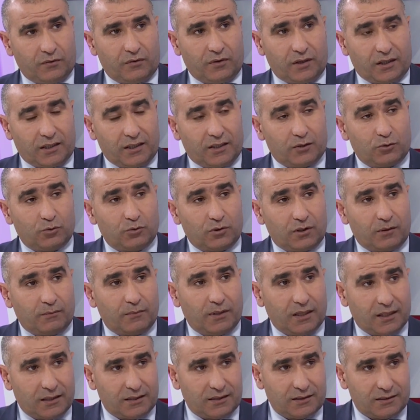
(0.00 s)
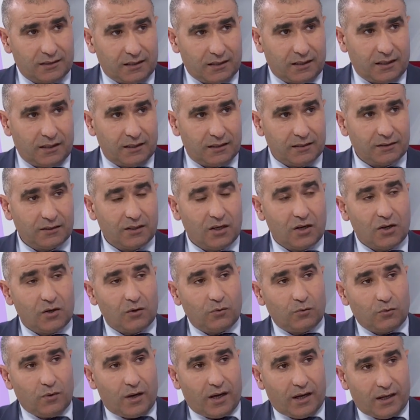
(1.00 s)
إفريقيا تكمل اقتصاد الهند
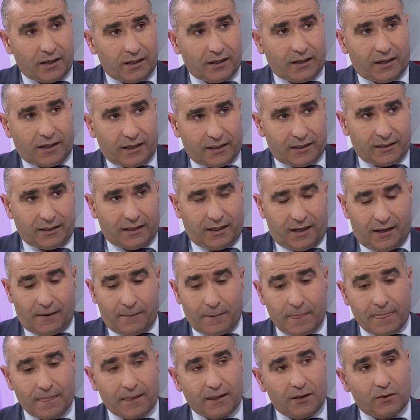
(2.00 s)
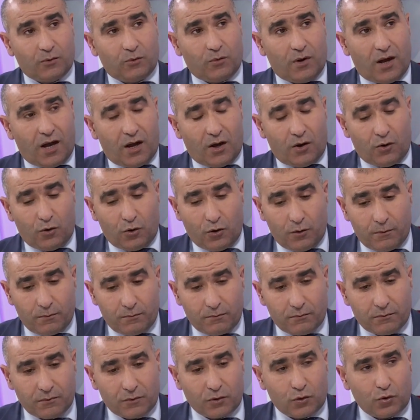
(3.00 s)
وغيرها روسيا
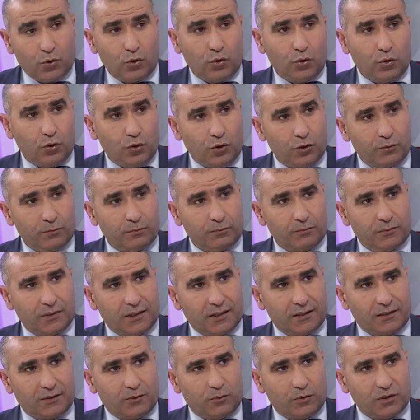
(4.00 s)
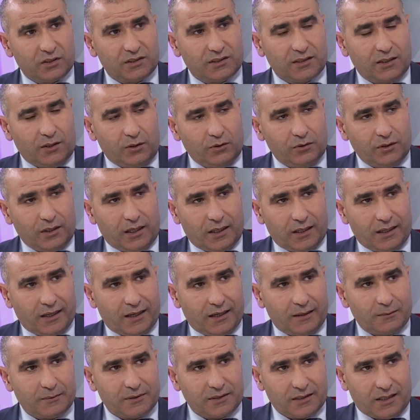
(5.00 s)
وهم كلهم يتوزعون على
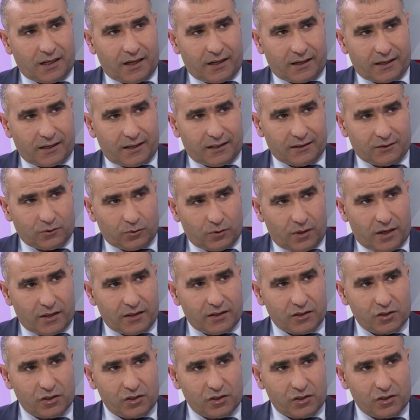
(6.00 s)
الخمس قارات وهذا